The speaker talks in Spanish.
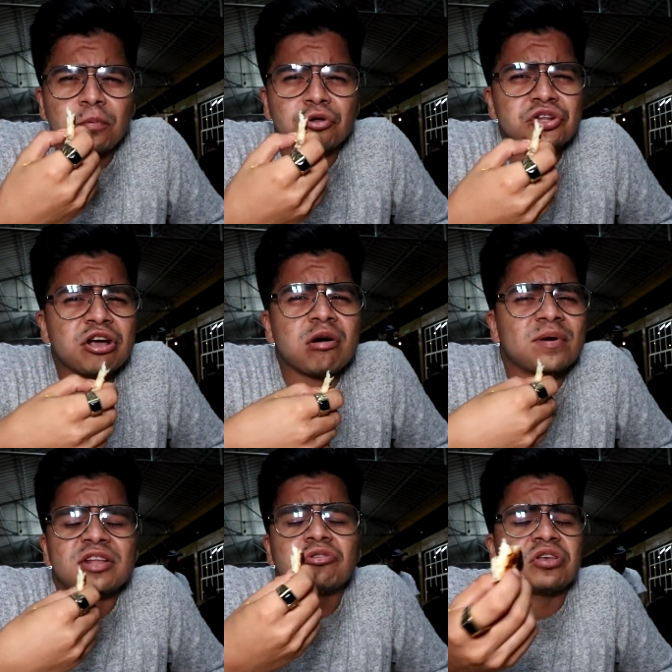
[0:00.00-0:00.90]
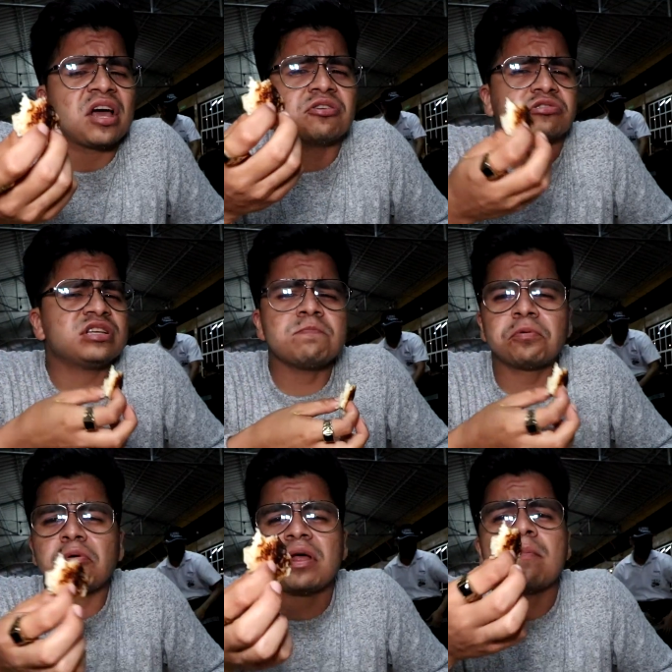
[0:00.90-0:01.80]
Podría comer esto diario, sin
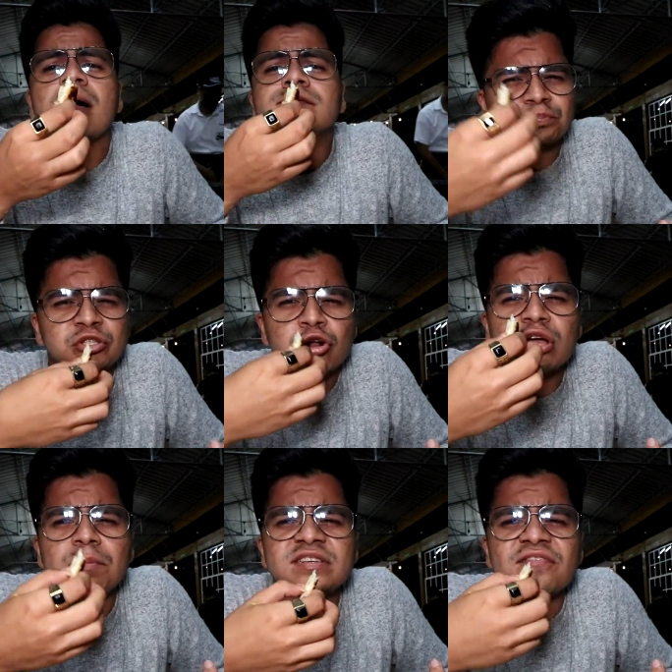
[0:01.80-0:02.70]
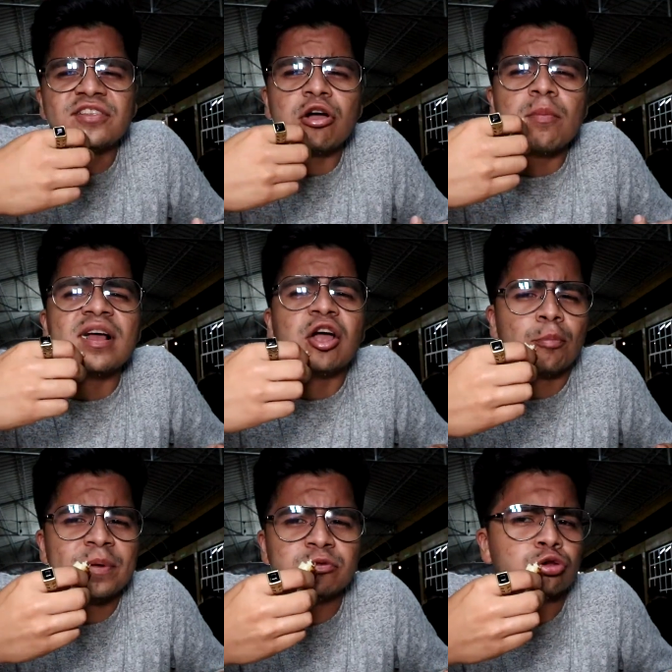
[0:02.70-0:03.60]
problema. Solo que me hace falta comer el
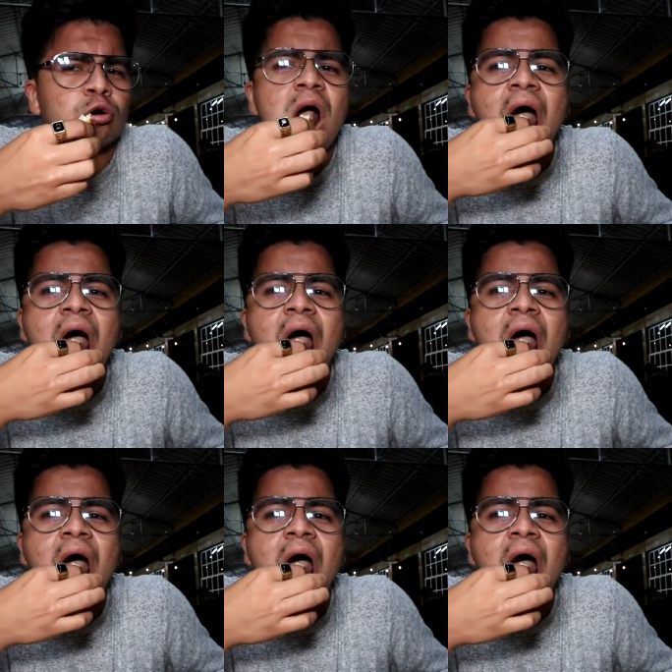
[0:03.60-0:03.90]
cagapinto.